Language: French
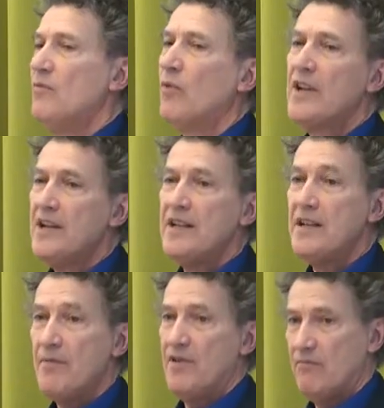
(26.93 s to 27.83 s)
bon, les,
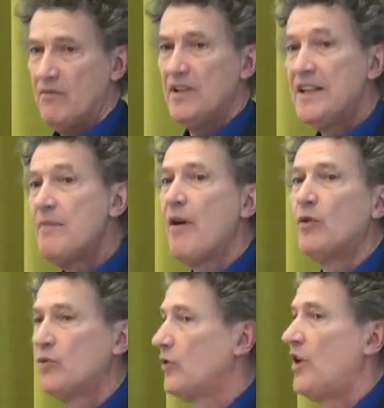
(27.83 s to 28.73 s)
les, les débats
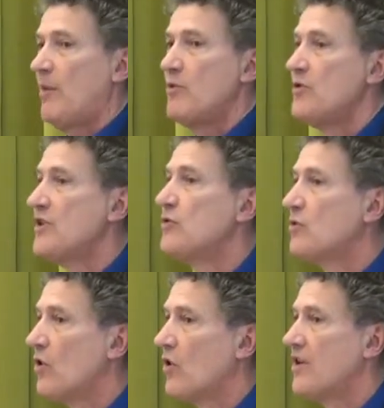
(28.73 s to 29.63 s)
autour de l'herméneutique du
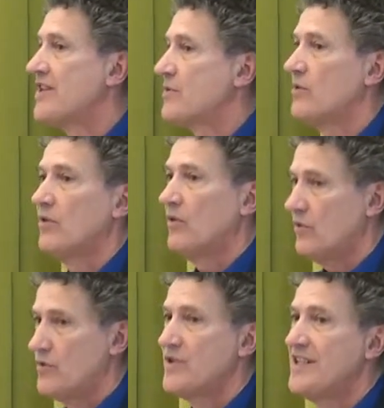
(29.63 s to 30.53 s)
Coran, ils sont,
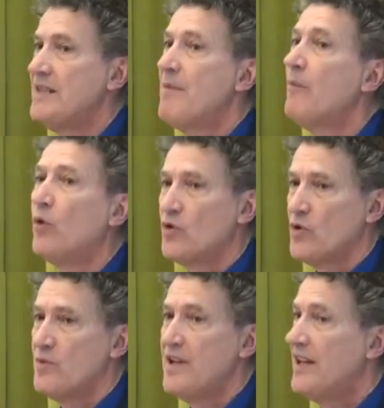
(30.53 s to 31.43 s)
ceci dit, même
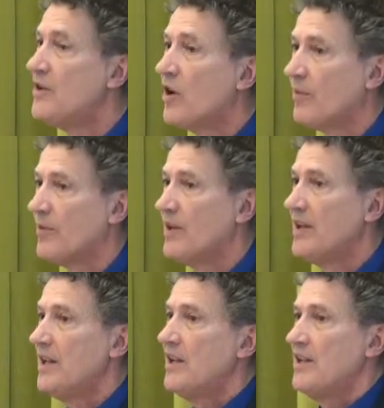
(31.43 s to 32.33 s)
aujourd'hui, énormes.
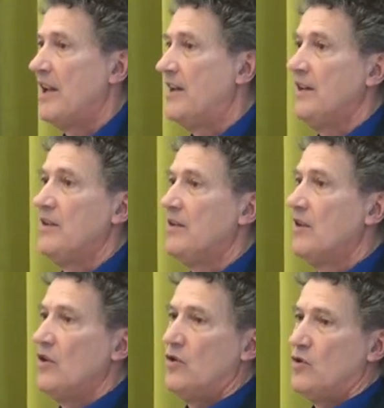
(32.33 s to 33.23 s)
Il y a des
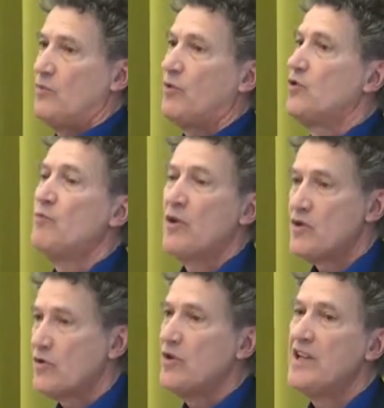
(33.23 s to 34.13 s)
je, moi,
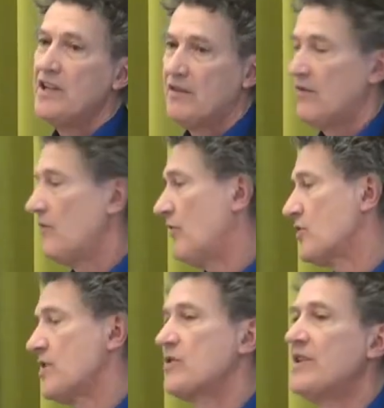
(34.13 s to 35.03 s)
je ne connais,
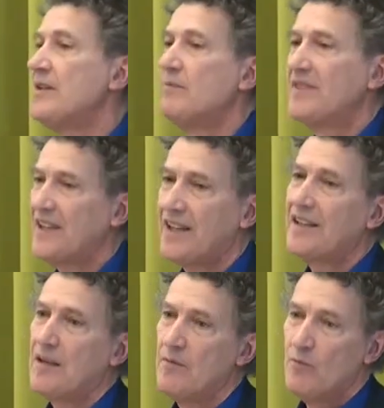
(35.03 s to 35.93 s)
Françoise connaît très,
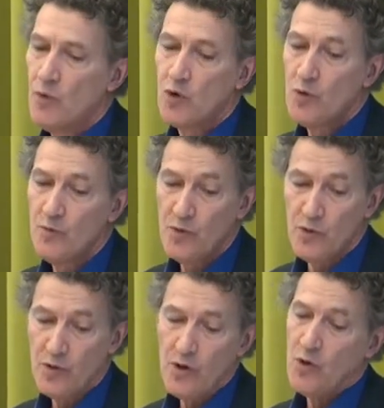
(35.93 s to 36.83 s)
très, beaucoup
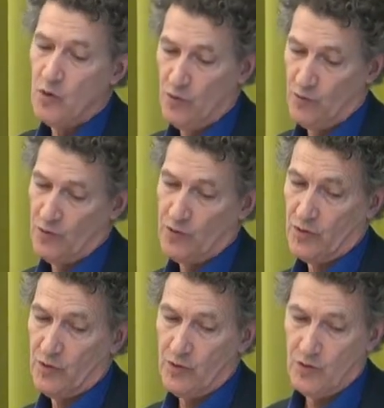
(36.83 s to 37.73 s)
mieux le monde,
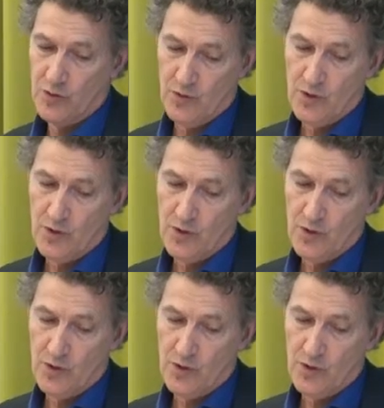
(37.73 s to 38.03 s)
euh,